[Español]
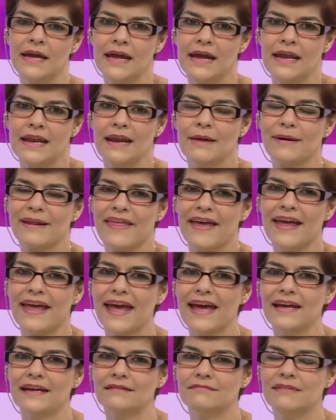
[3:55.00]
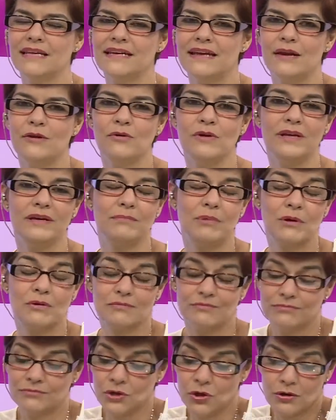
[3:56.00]
La verdad es que, DJ Luis, bueno,
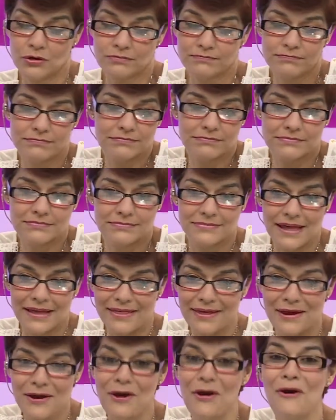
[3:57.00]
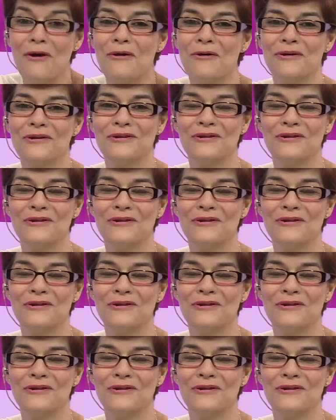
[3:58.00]
yo te digo,